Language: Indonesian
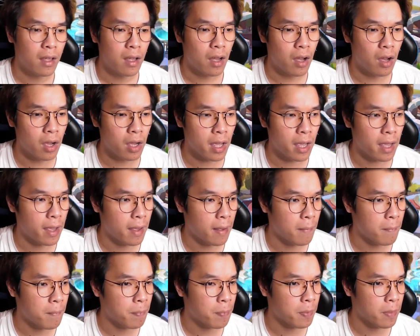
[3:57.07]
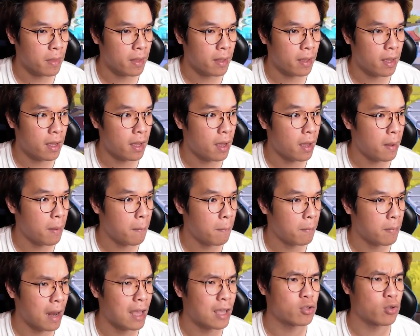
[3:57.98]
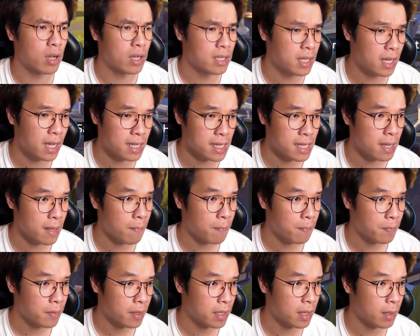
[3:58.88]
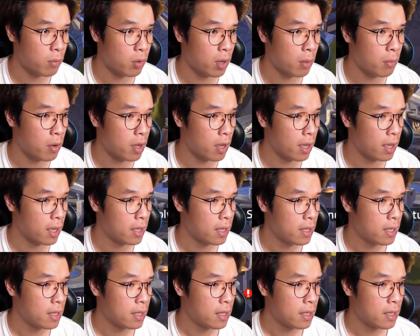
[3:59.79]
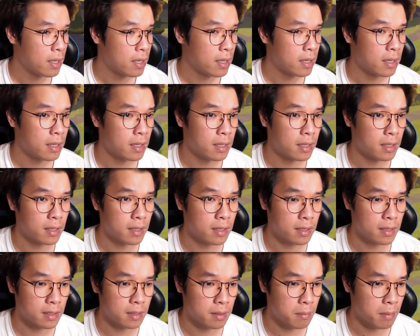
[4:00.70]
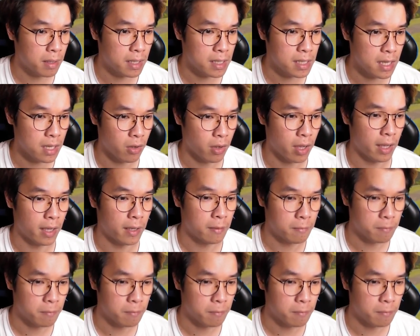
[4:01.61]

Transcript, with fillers: oke okay, um, langsung aja guys ya kita buka-buka uh, mana sih oke okay.